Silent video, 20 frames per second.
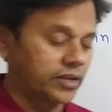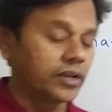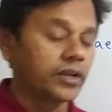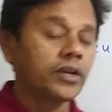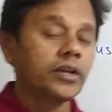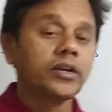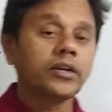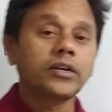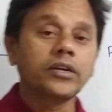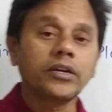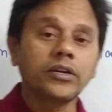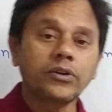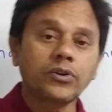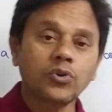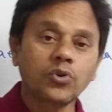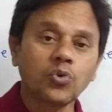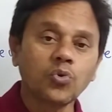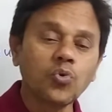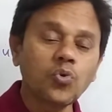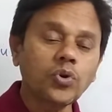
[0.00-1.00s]
है कि
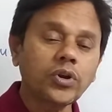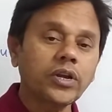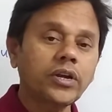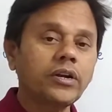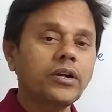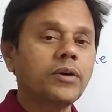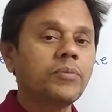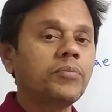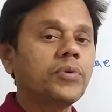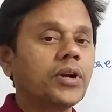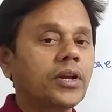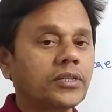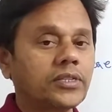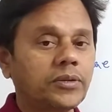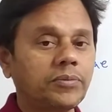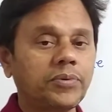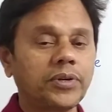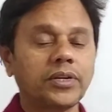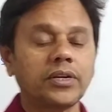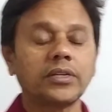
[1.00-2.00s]
टू किंगडम
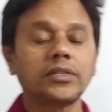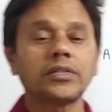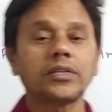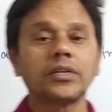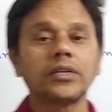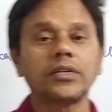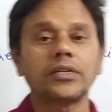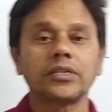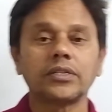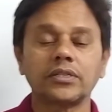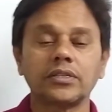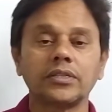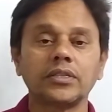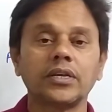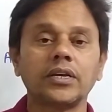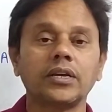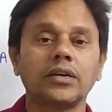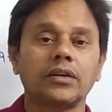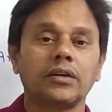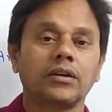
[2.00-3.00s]
क्लासिफिकेशन
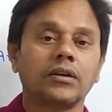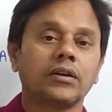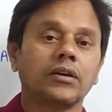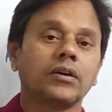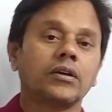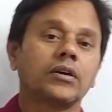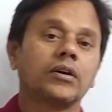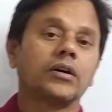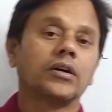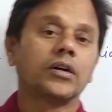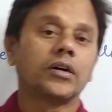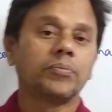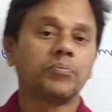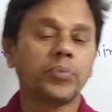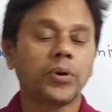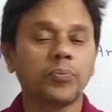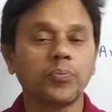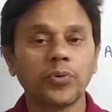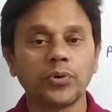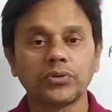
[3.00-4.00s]
किसने
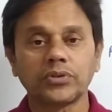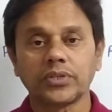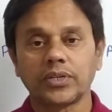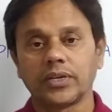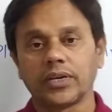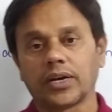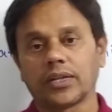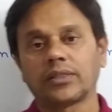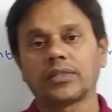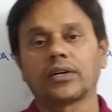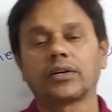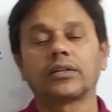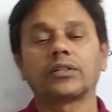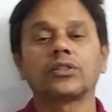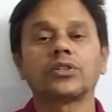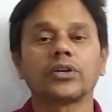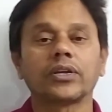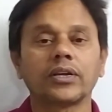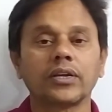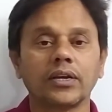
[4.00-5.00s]
प्रपोज किया था
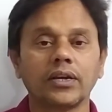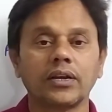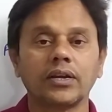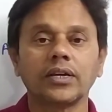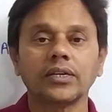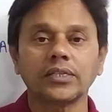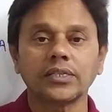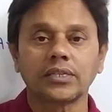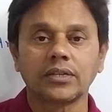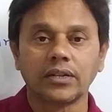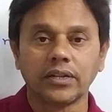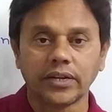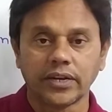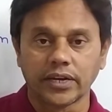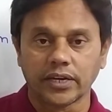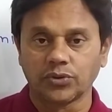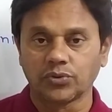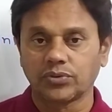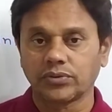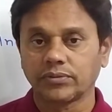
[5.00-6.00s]
तो केरलस
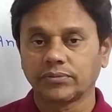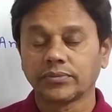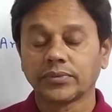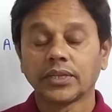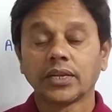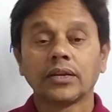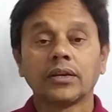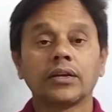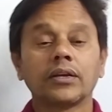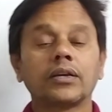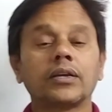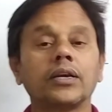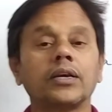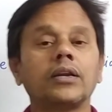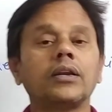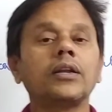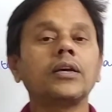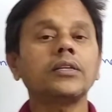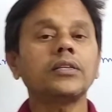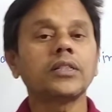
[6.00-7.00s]
लिनायस
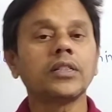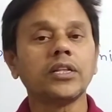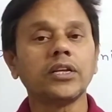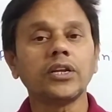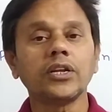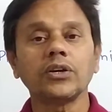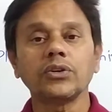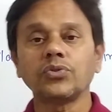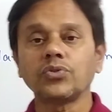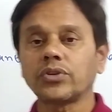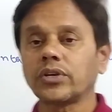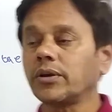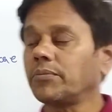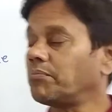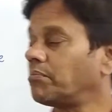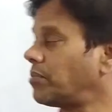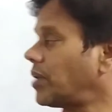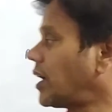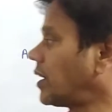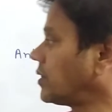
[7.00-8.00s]
केरलस लिनायस के
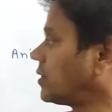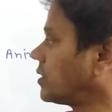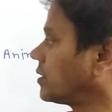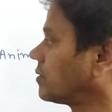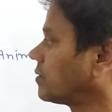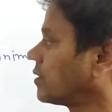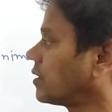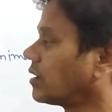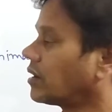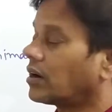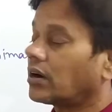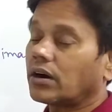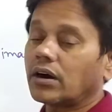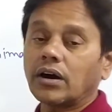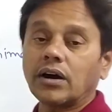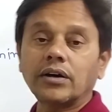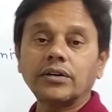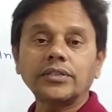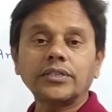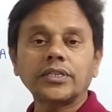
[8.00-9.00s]
बाद
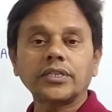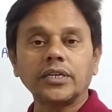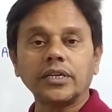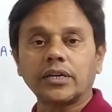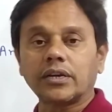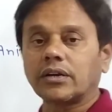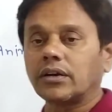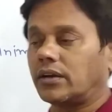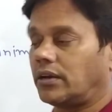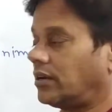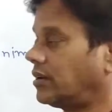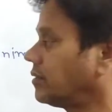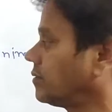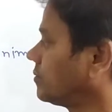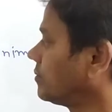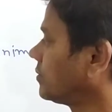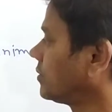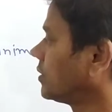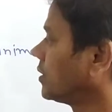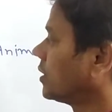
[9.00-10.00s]
अंश हीकल
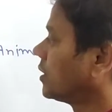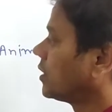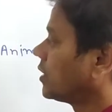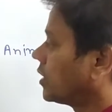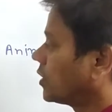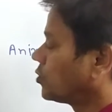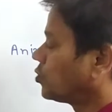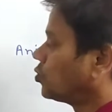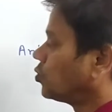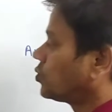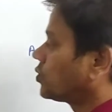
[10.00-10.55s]
एक